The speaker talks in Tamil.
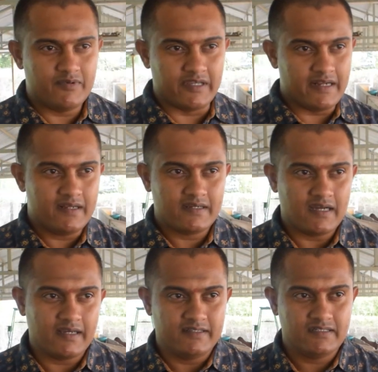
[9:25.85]
இப்போ கிர்ரு
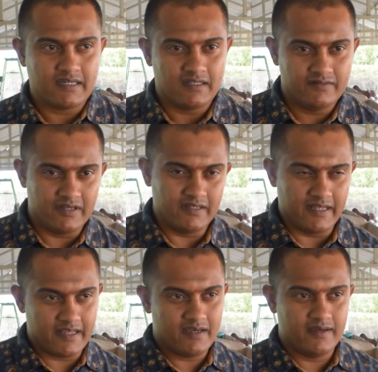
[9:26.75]
காங்கிரேஜே கலந்து வருது
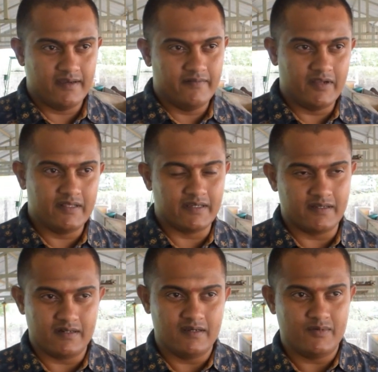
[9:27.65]
நிறையா வருதுங்க
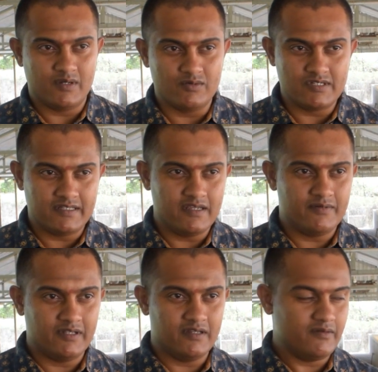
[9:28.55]
நான் குஜராத்லேயே
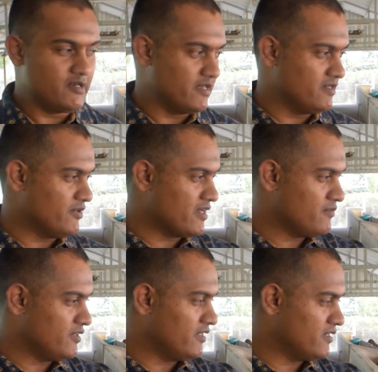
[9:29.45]
பார்த்தீங்கன்னா இந்த
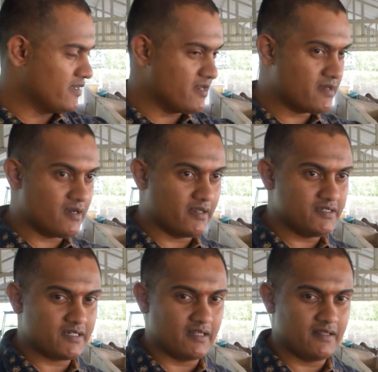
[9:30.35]
மாடெல்லாம் பார்த்தீங்கன்னா கிர்ரு
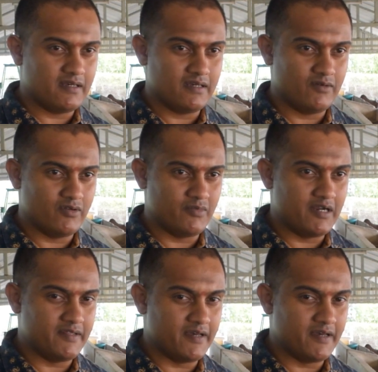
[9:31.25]
காங்கிரேஜ் கலந்த ஒரு மாடு